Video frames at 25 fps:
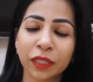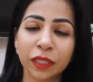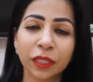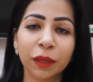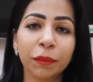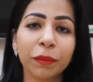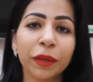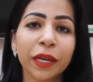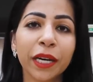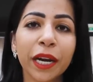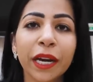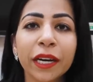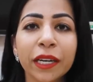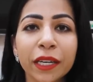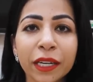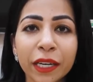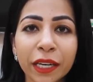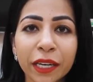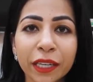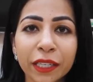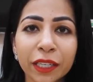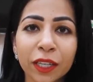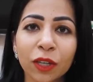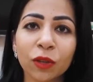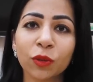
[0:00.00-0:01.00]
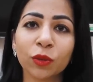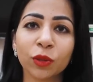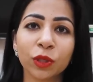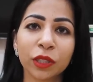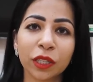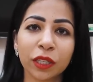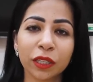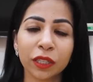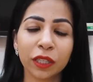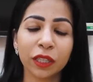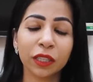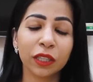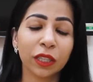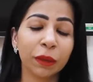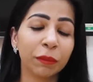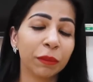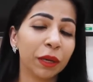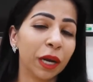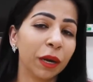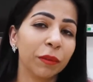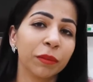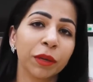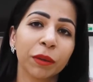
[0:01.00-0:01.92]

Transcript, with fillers: जब मैं 98 किलोज़ की थी तब ना